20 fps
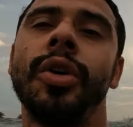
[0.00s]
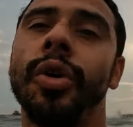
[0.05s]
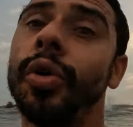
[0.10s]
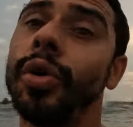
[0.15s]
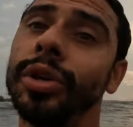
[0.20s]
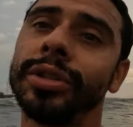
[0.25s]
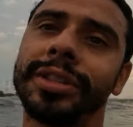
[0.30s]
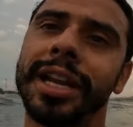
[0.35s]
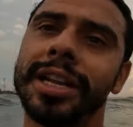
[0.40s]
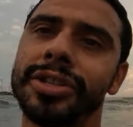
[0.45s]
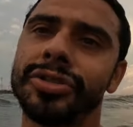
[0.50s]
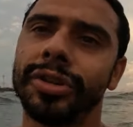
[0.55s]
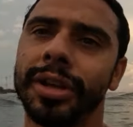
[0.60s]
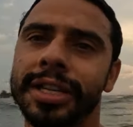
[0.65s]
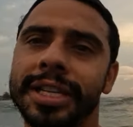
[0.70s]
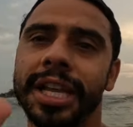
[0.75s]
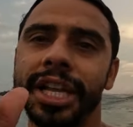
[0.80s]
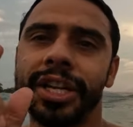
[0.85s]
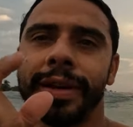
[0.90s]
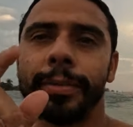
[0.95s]
outras
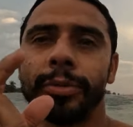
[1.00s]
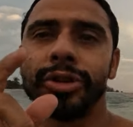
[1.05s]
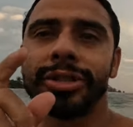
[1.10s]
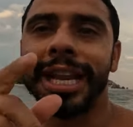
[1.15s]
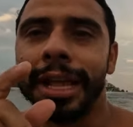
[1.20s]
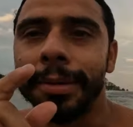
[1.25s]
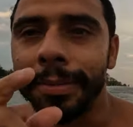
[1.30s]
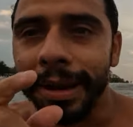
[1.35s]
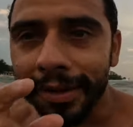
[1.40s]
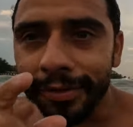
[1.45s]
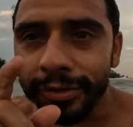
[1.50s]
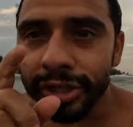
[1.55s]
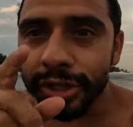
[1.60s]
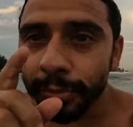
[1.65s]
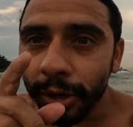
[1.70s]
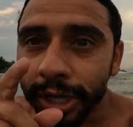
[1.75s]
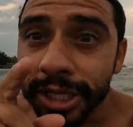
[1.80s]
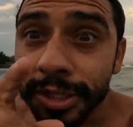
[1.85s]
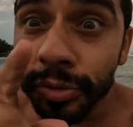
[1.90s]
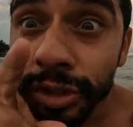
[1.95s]
zonas que a gente vai mostrar em breve nos
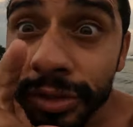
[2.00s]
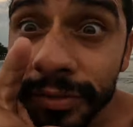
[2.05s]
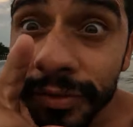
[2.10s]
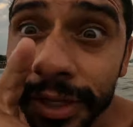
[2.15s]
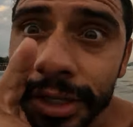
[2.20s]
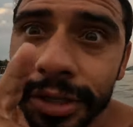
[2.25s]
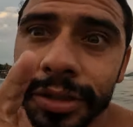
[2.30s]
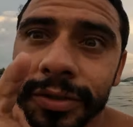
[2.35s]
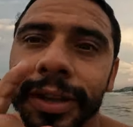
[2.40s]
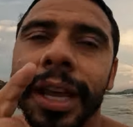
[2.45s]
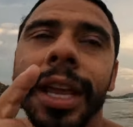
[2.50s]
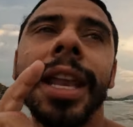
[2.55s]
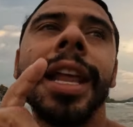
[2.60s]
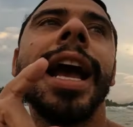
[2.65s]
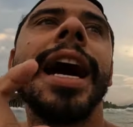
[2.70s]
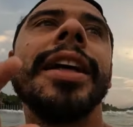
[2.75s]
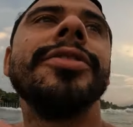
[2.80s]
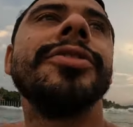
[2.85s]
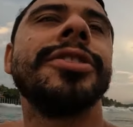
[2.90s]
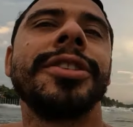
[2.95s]
próximos vídeos. Fiquem
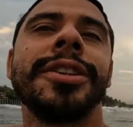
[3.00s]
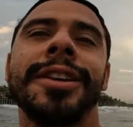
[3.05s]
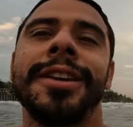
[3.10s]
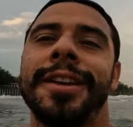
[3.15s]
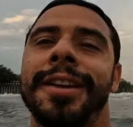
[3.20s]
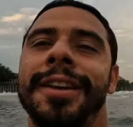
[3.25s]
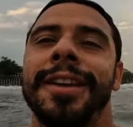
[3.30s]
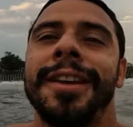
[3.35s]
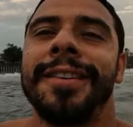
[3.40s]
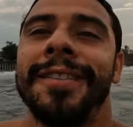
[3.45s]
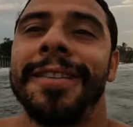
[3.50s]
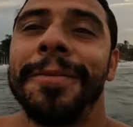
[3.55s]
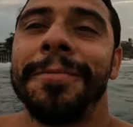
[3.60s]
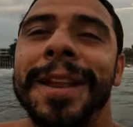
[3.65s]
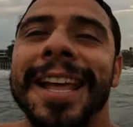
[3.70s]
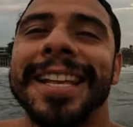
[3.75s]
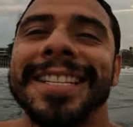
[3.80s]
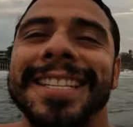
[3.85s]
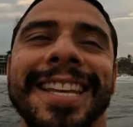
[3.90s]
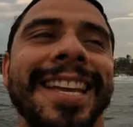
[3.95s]
ligados. Vamos
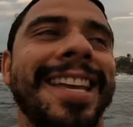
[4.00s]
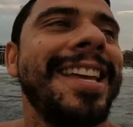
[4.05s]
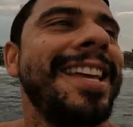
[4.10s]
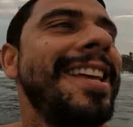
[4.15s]
nessa.